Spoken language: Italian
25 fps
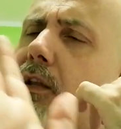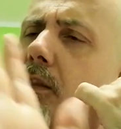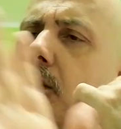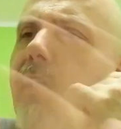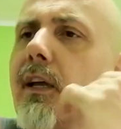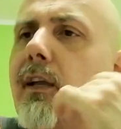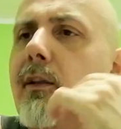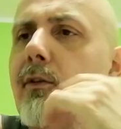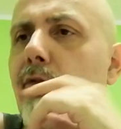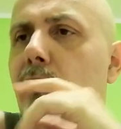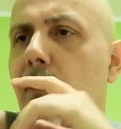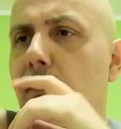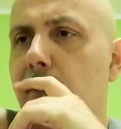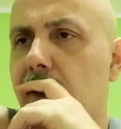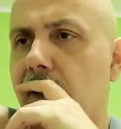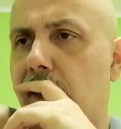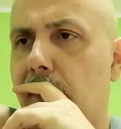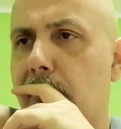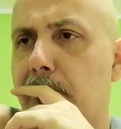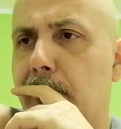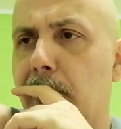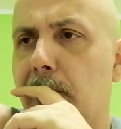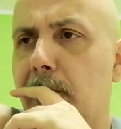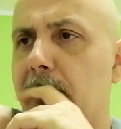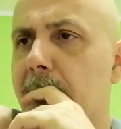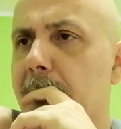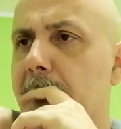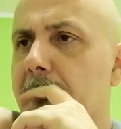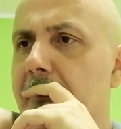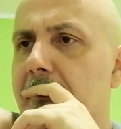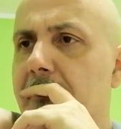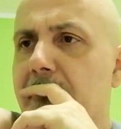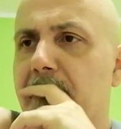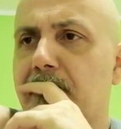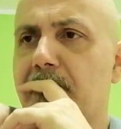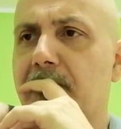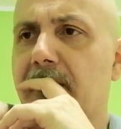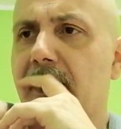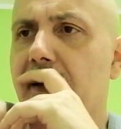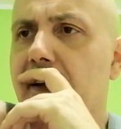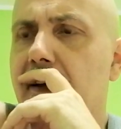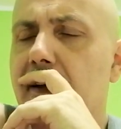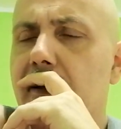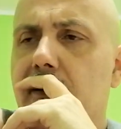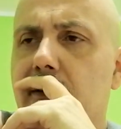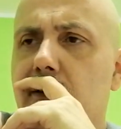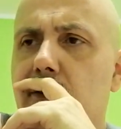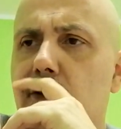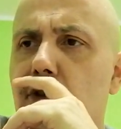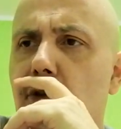è detto eh, perché poi
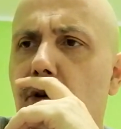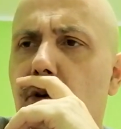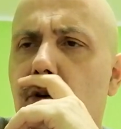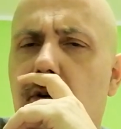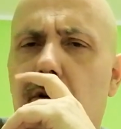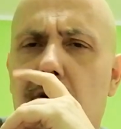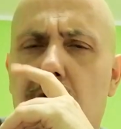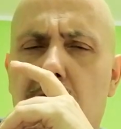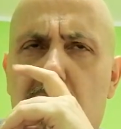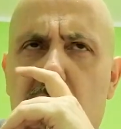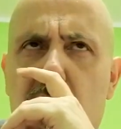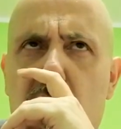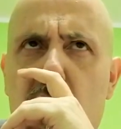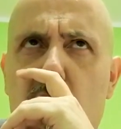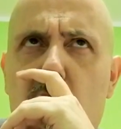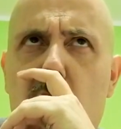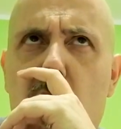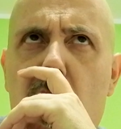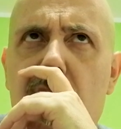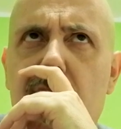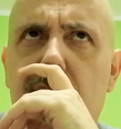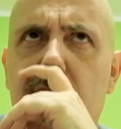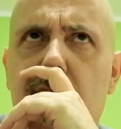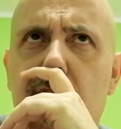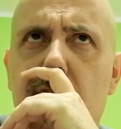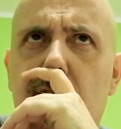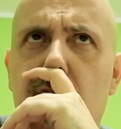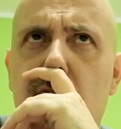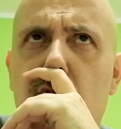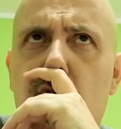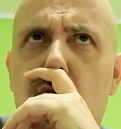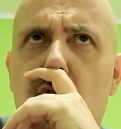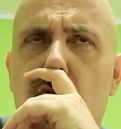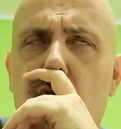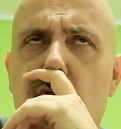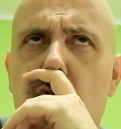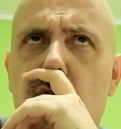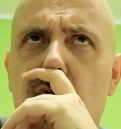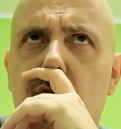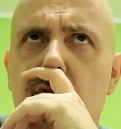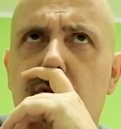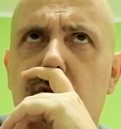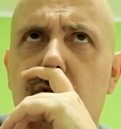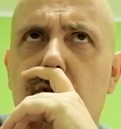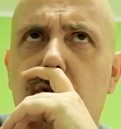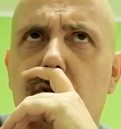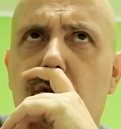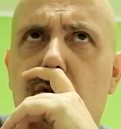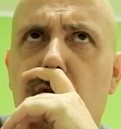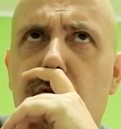so quattro
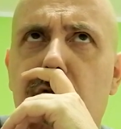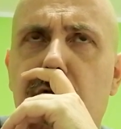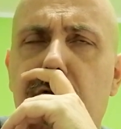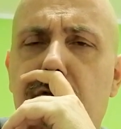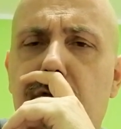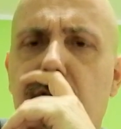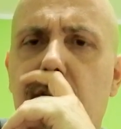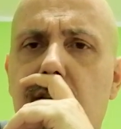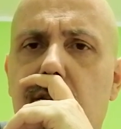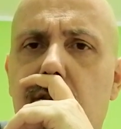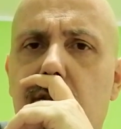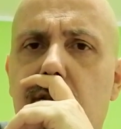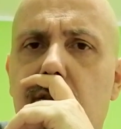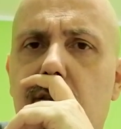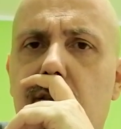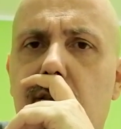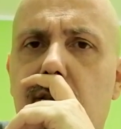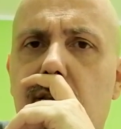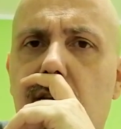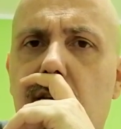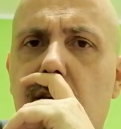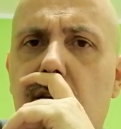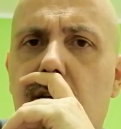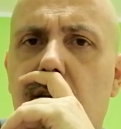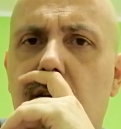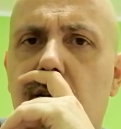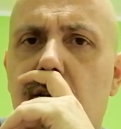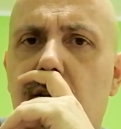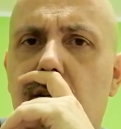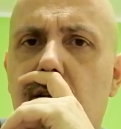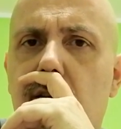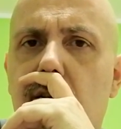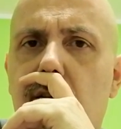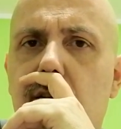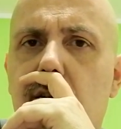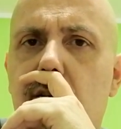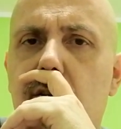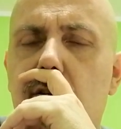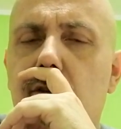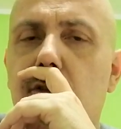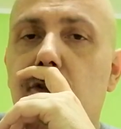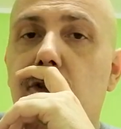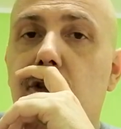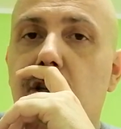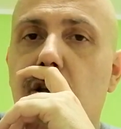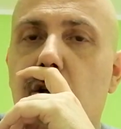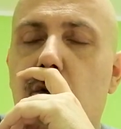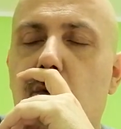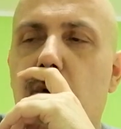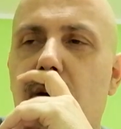sconfitte,
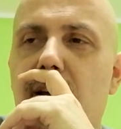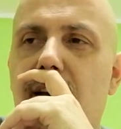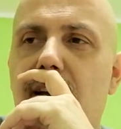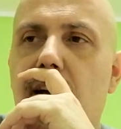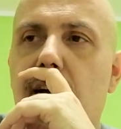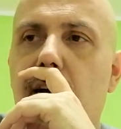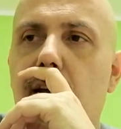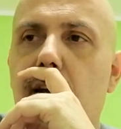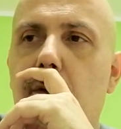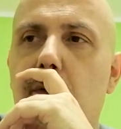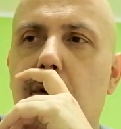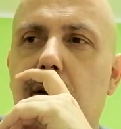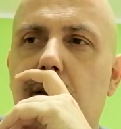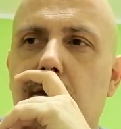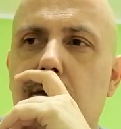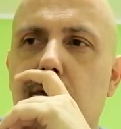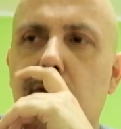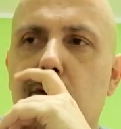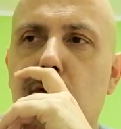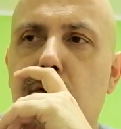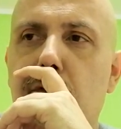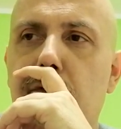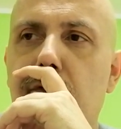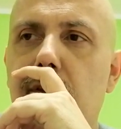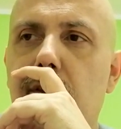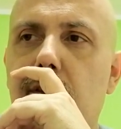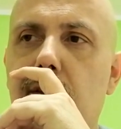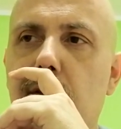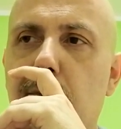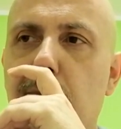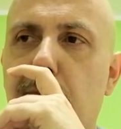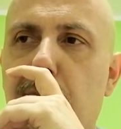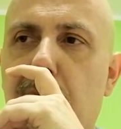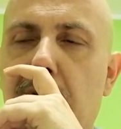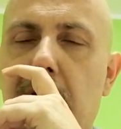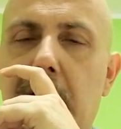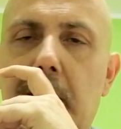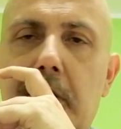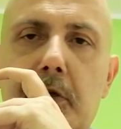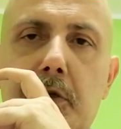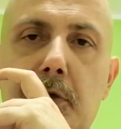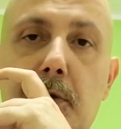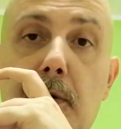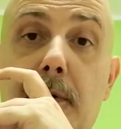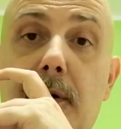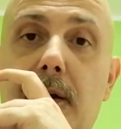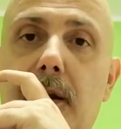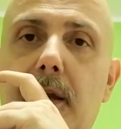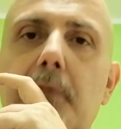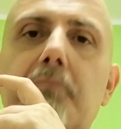cinque gare, quattro sconfitte in
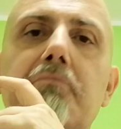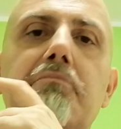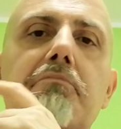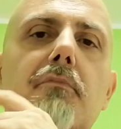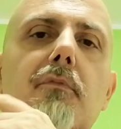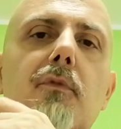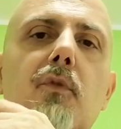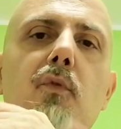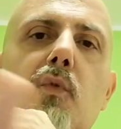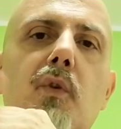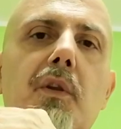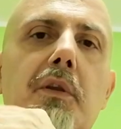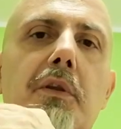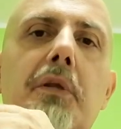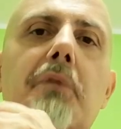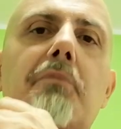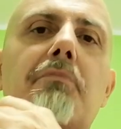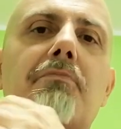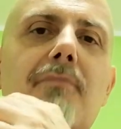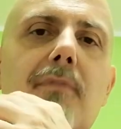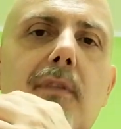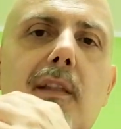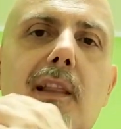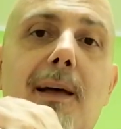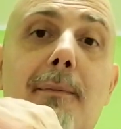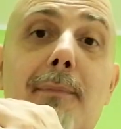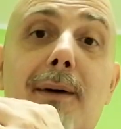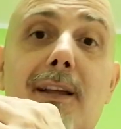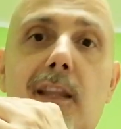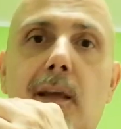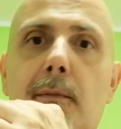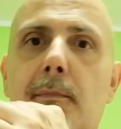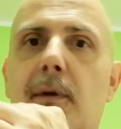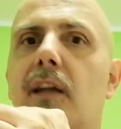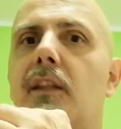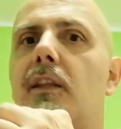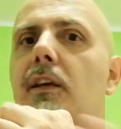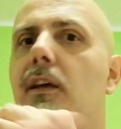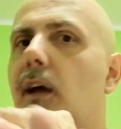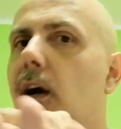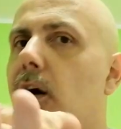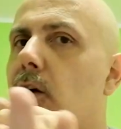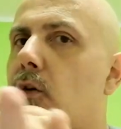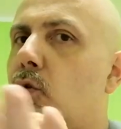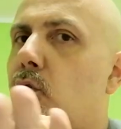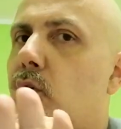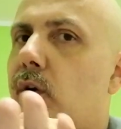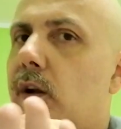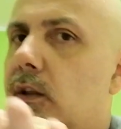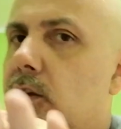pareggio, pare. quindi la matematica
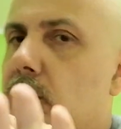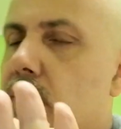ancora